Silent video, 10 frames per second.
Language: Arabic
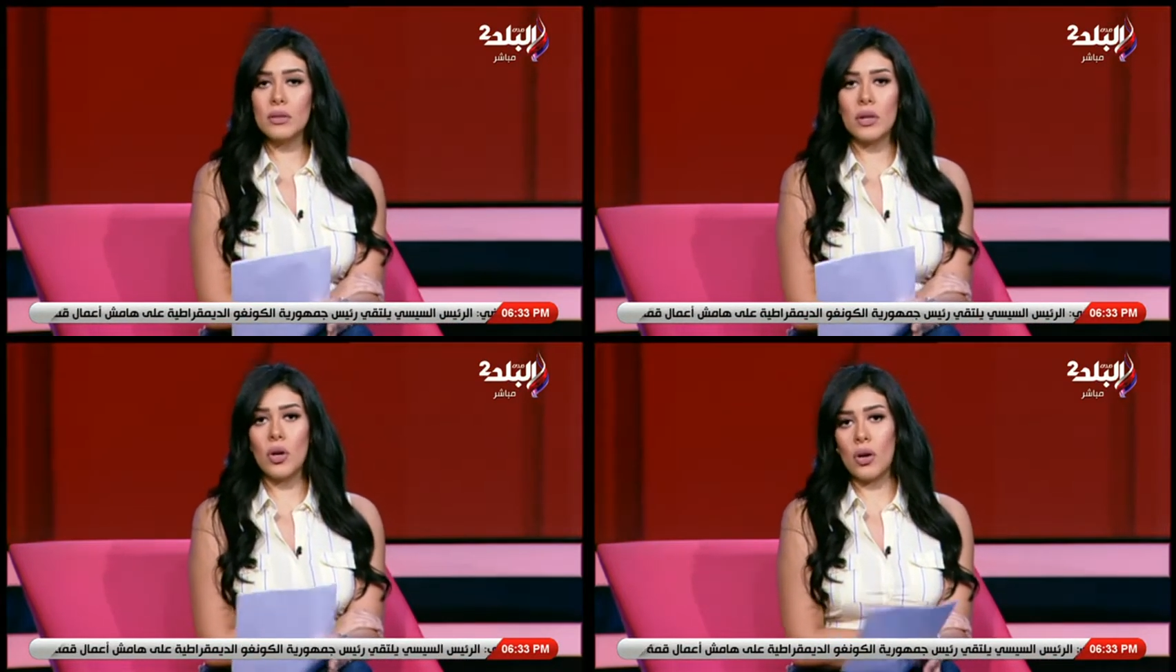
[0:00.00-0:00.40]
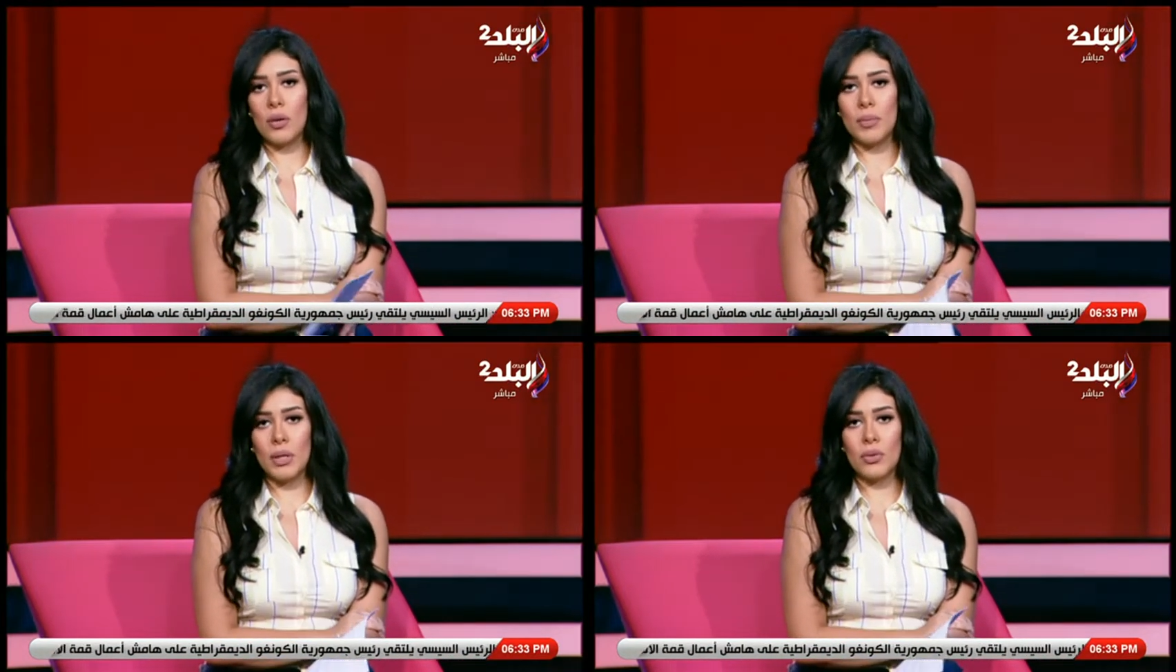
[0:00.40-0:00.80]

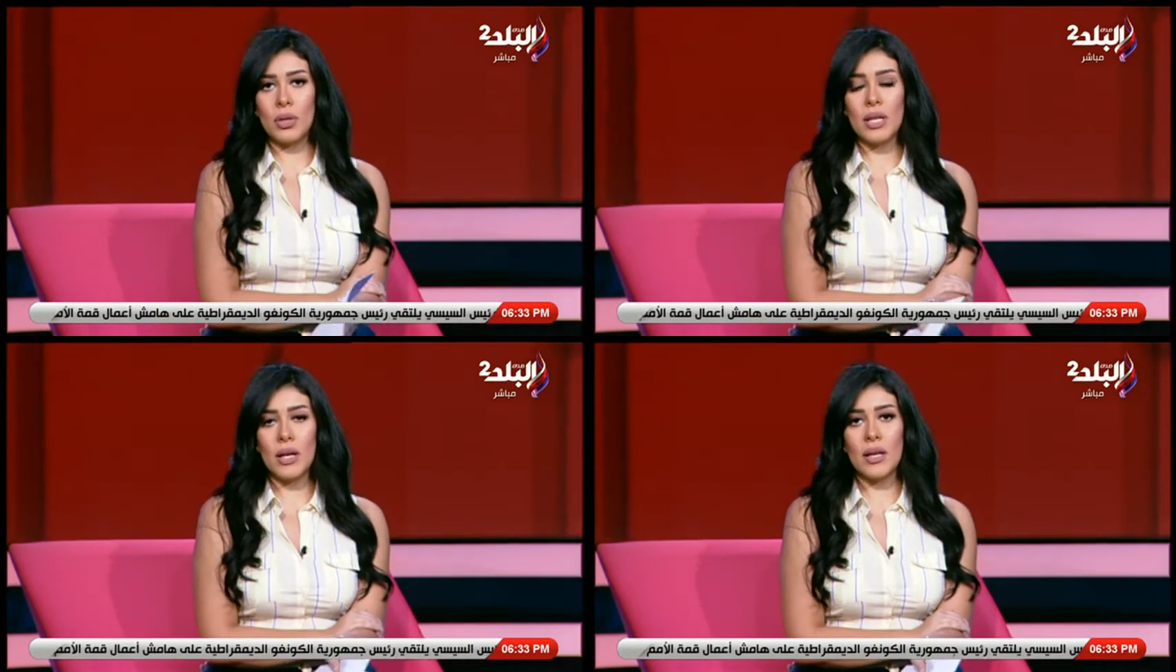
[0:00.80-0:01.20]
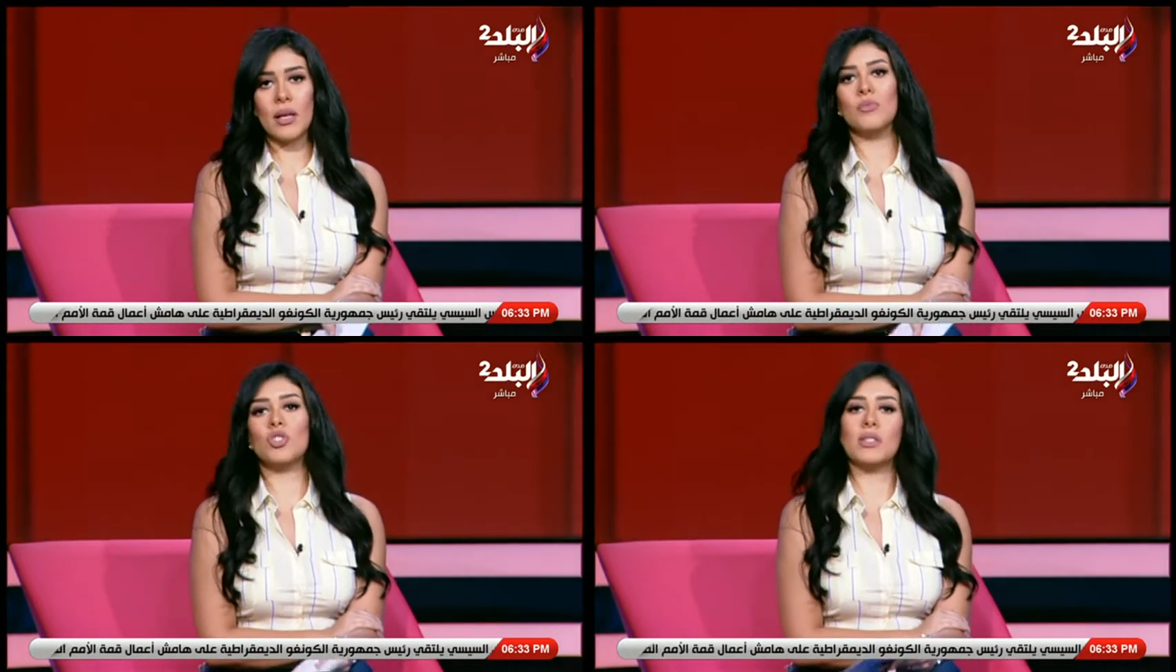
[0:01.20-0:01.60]
رقم انه هي
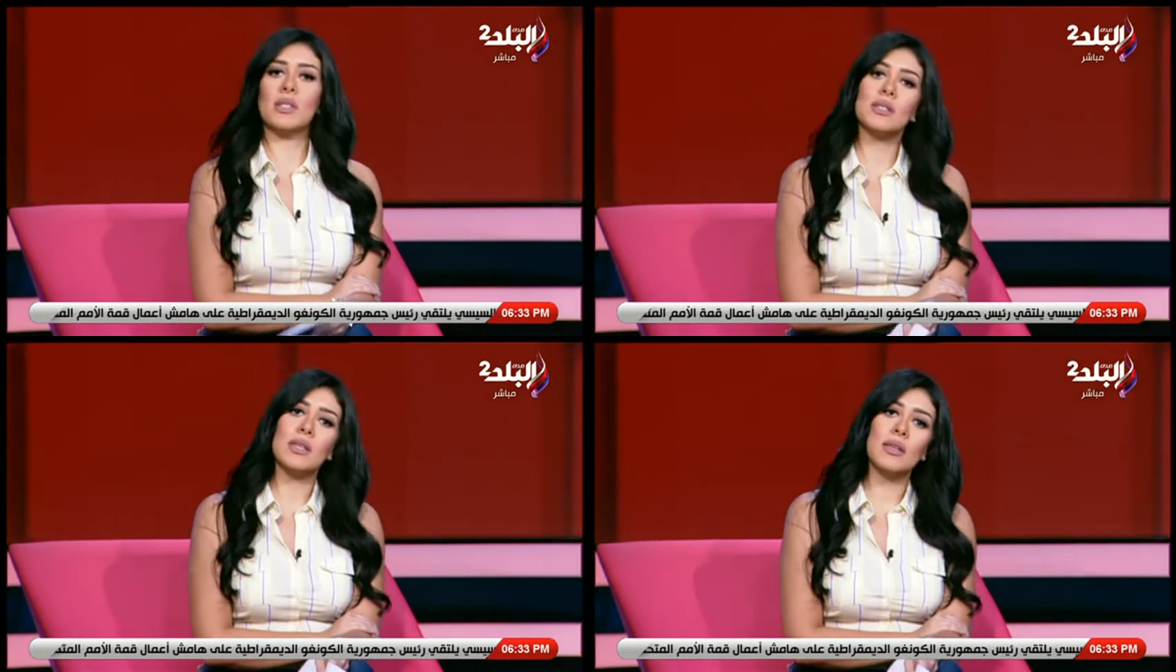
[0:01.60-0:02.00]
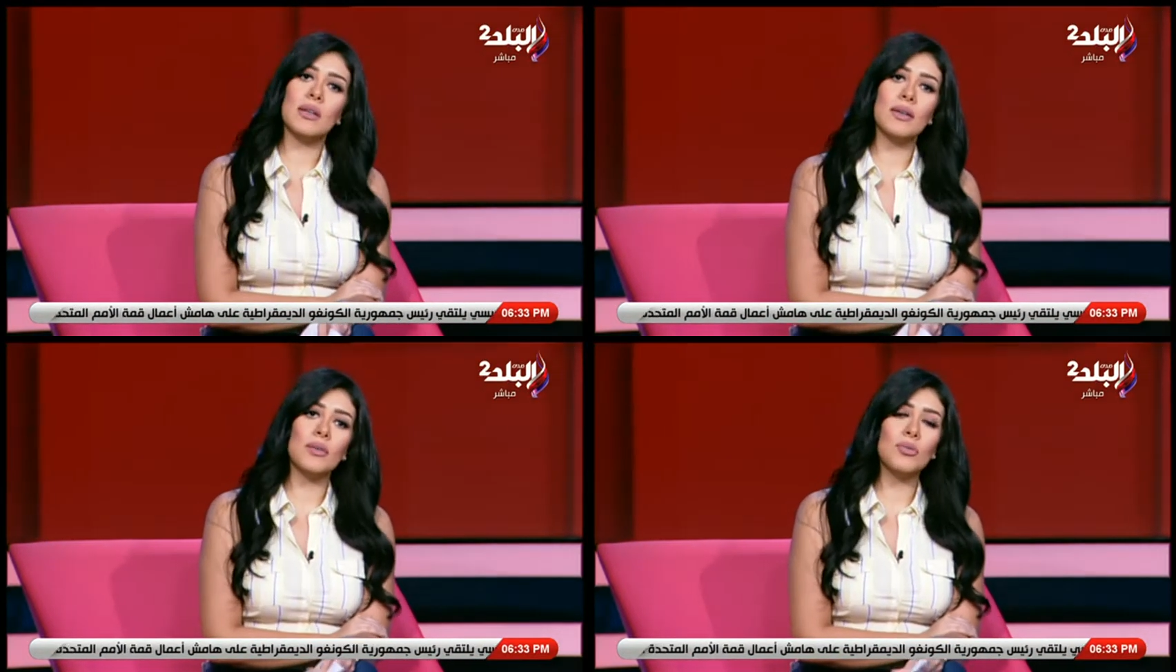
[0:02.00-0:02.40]
حاجه مش
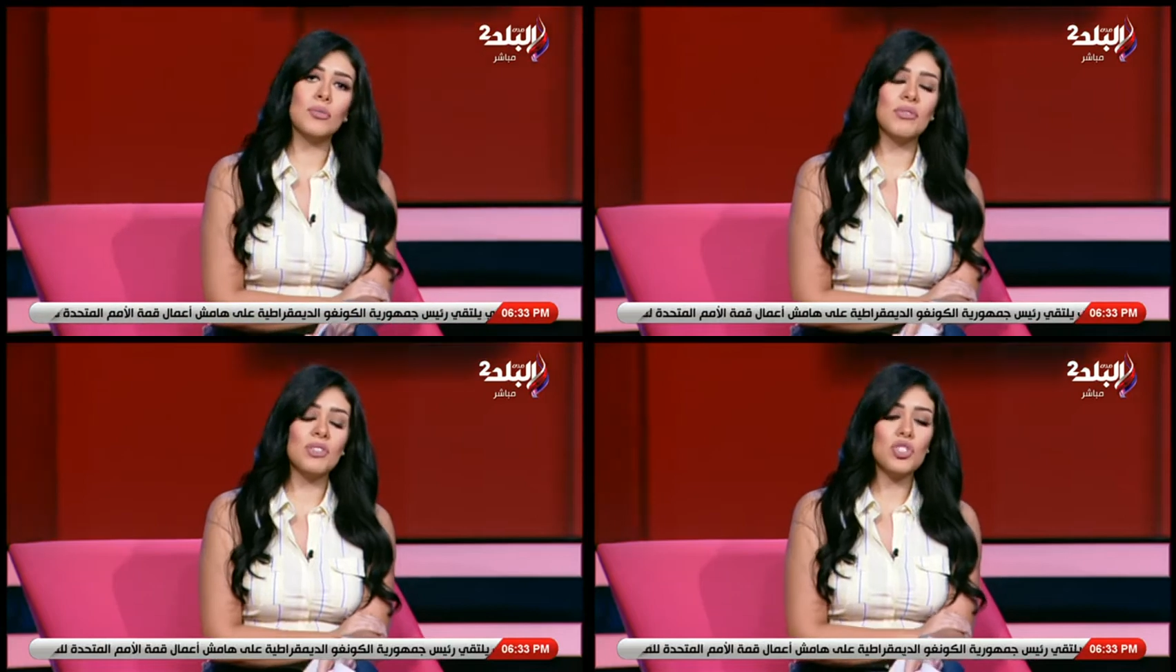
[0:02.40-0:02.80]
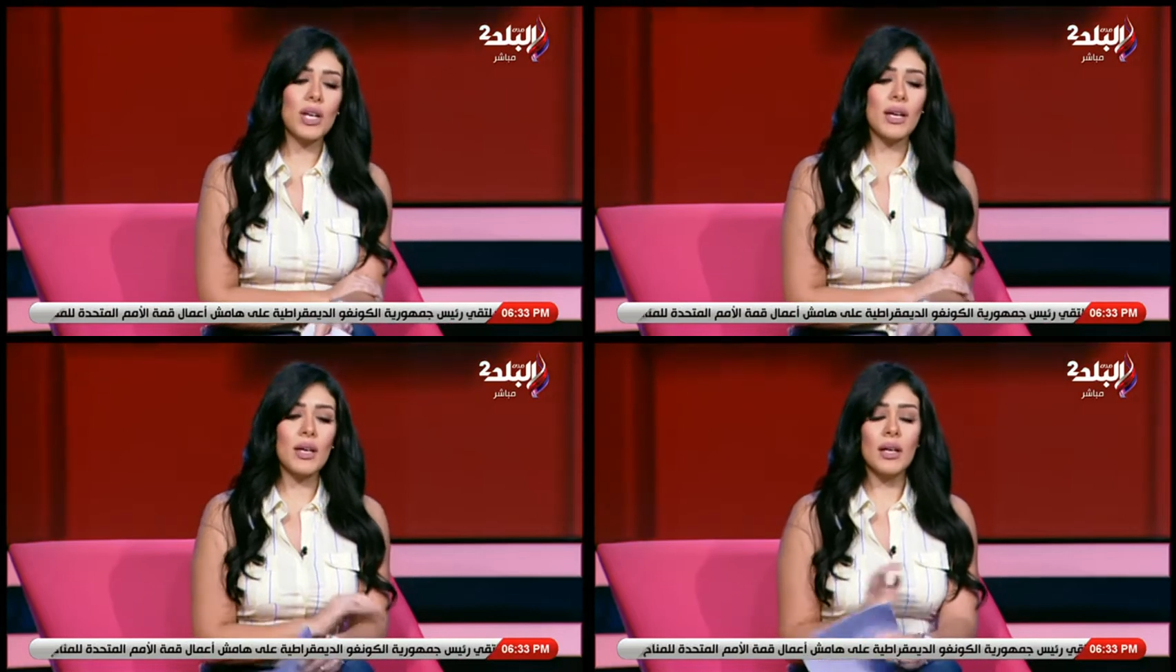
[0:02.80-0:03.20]
اساسيه انه ما فيش
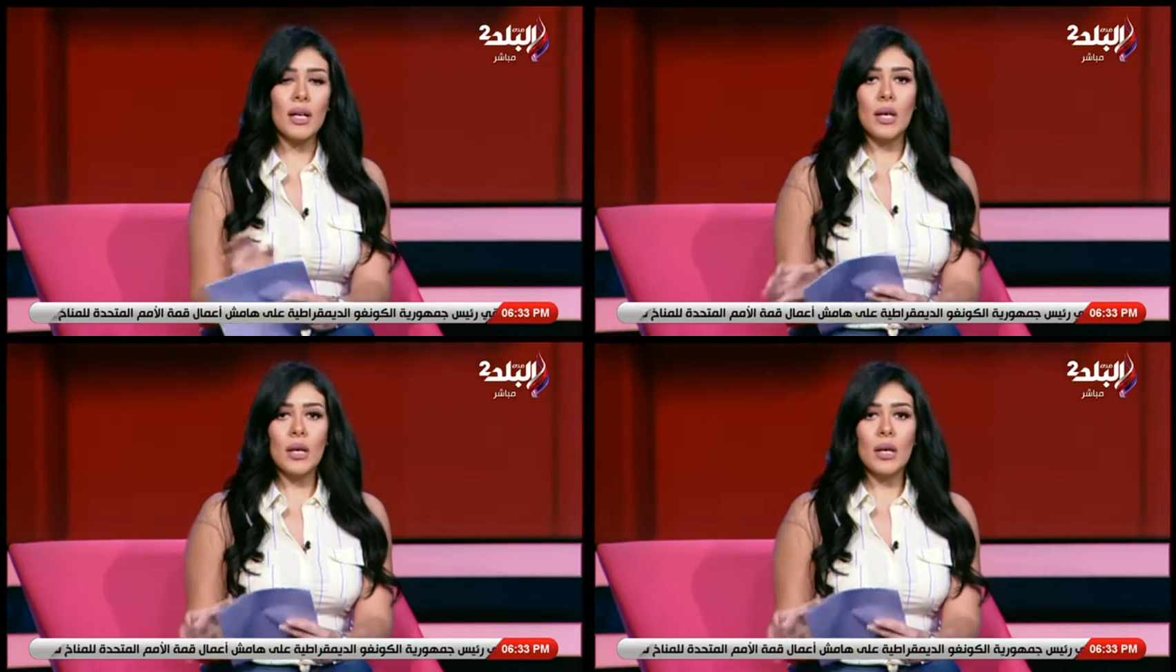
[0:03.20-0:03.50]
حاجه